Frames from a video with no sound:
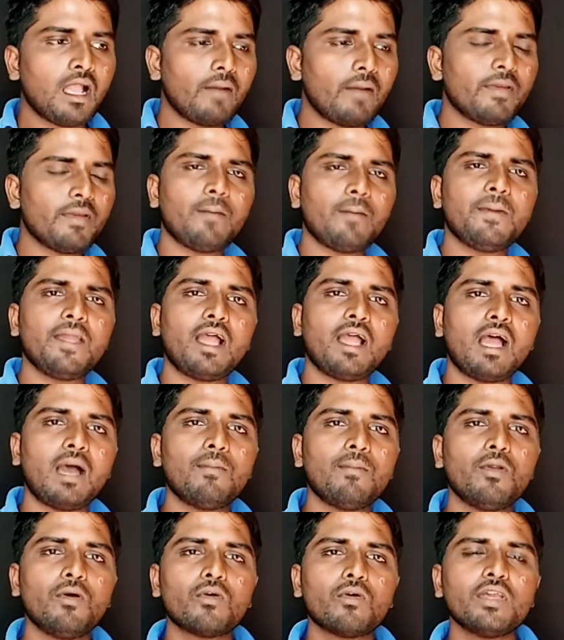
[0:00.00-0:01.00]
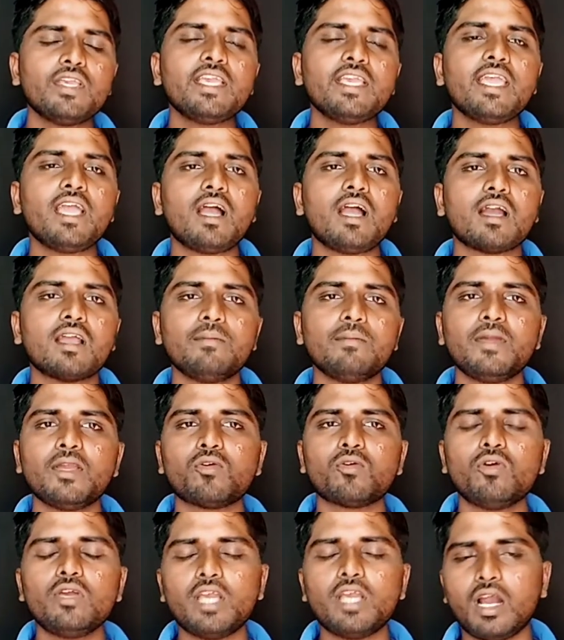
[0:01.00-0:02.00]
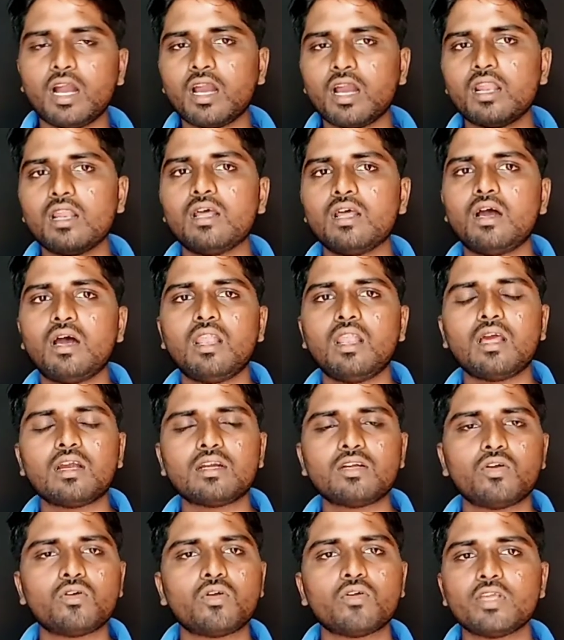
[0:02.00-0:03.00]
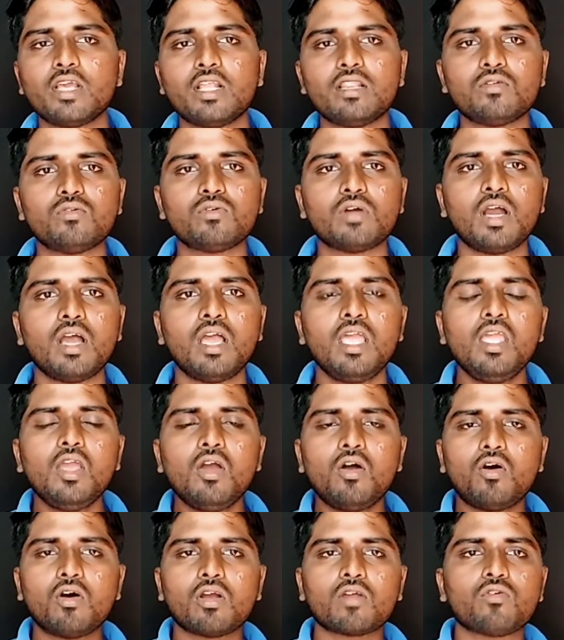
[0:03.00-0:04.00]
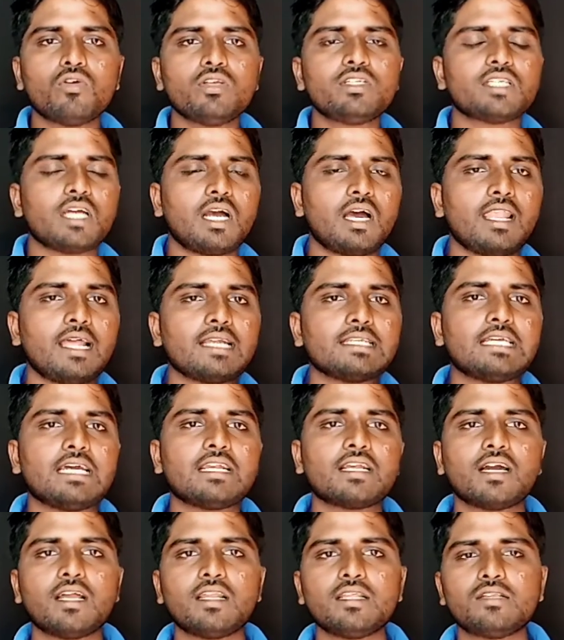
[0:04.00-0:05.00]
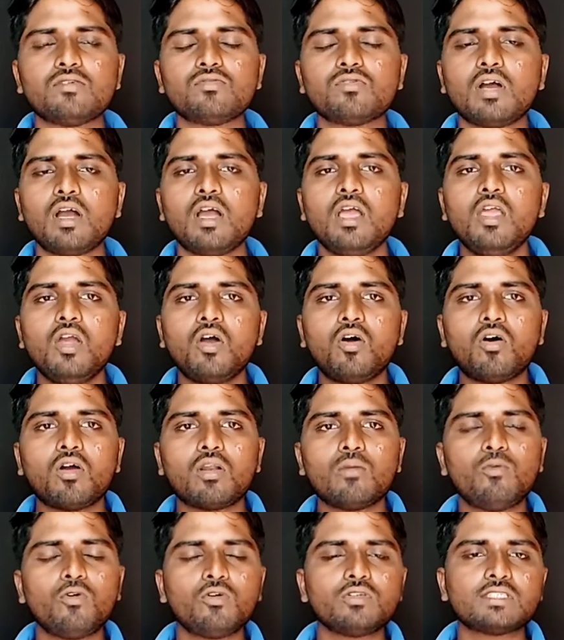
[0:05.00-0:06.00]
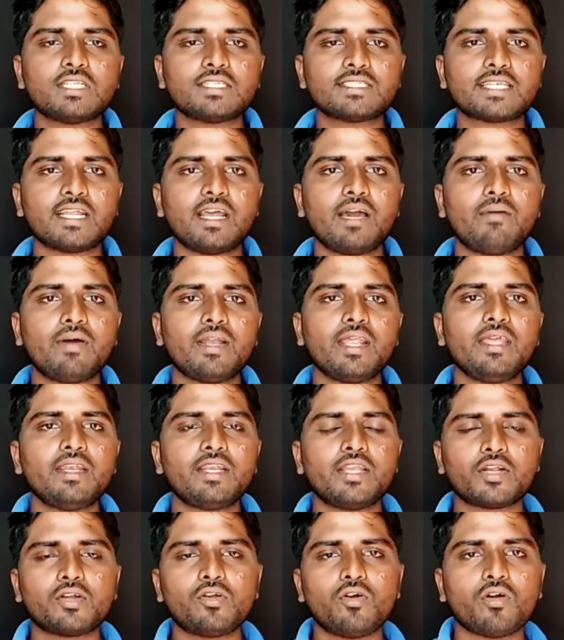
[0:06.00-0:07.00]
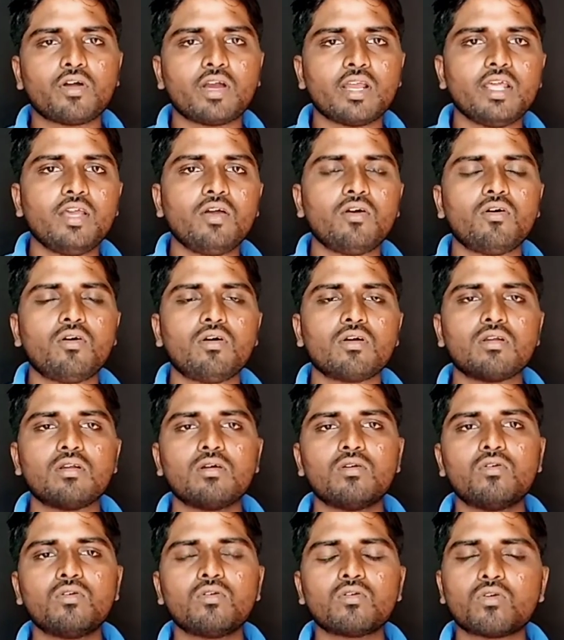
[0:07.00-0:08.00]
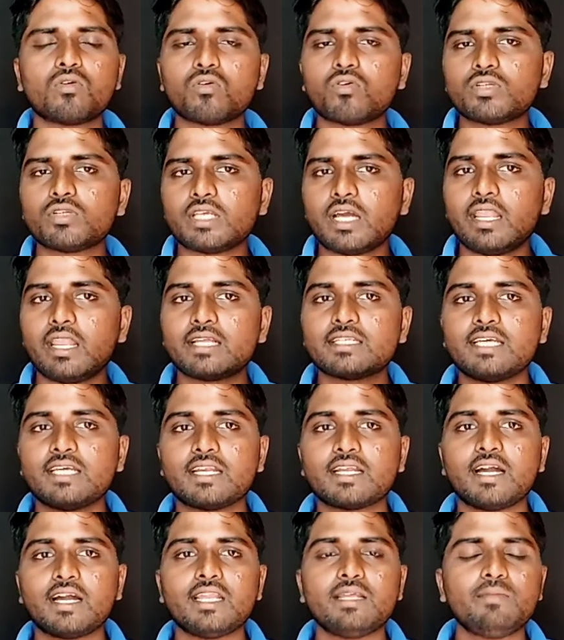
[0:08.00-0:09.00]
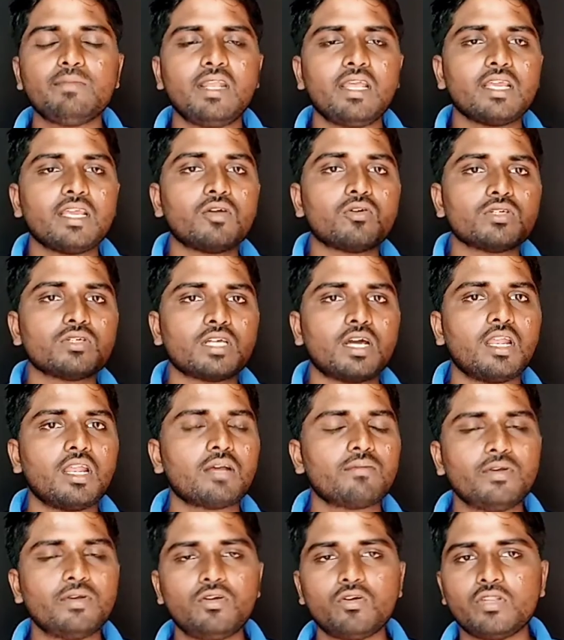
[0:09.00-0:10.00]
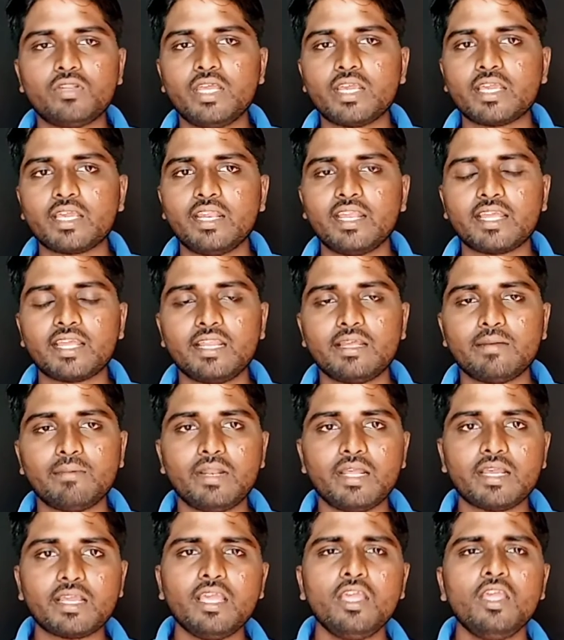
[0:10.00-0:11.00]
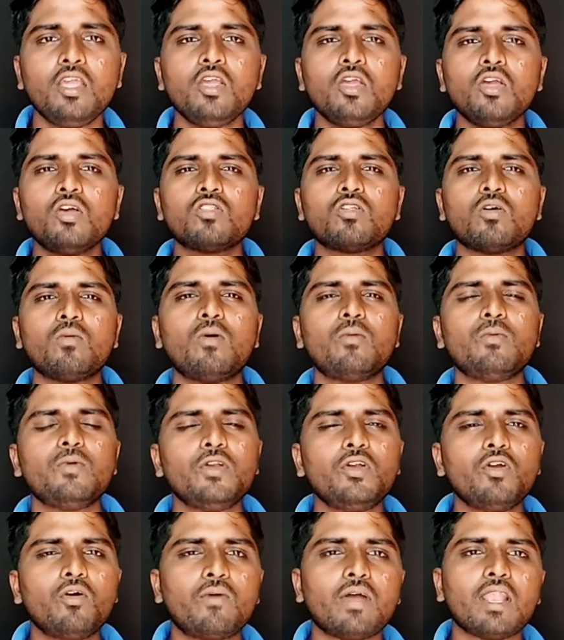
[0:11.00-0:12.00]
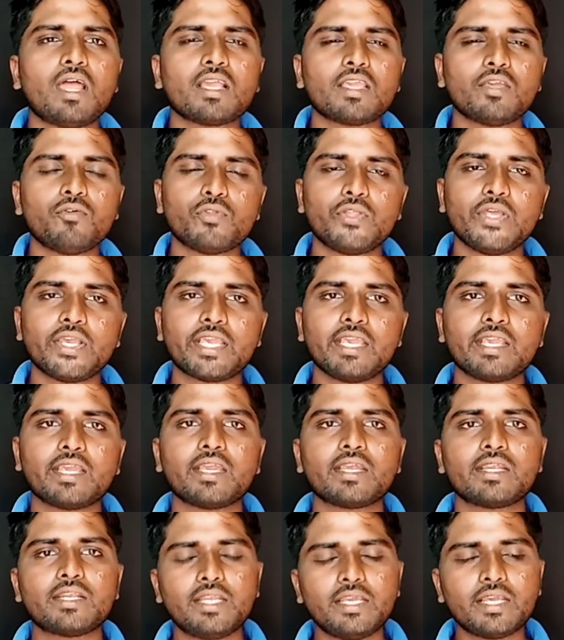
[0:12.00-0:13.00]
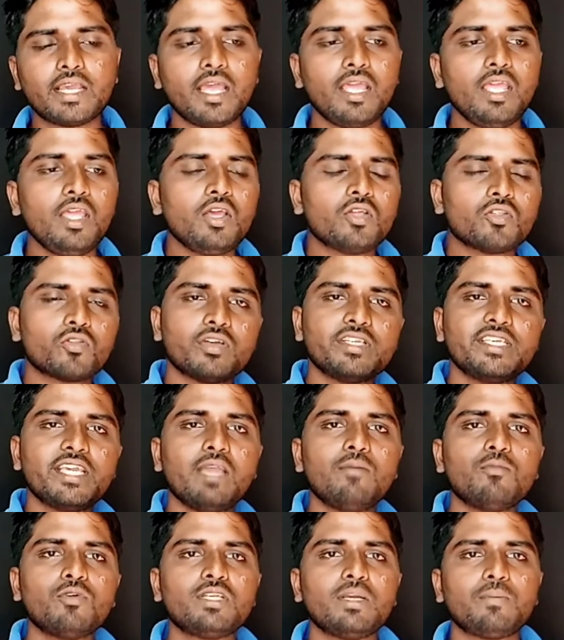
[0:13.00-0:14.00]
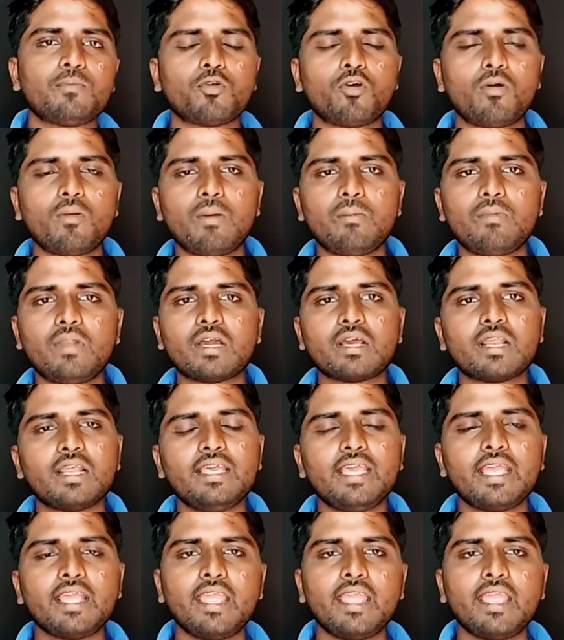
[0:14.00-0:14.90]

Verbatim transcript: अब यहाँ पे आप लोग ही हैं अगर मैं कोई अगर अलग ट्यूटोरियल दूंगा और कुछ अलग जानकारी दूंगा और वो सब्सक्राइबर हैं टिकटॉकर हैं और उनको कुछ अलग जानकारी मिलेगी कुछ अलग वीडियो देखने के लिए मिलेगी तो वो वीडियो भला क्यों देखेंगे ठीक है तो ये मुझे प्रॉब्लम लग रही है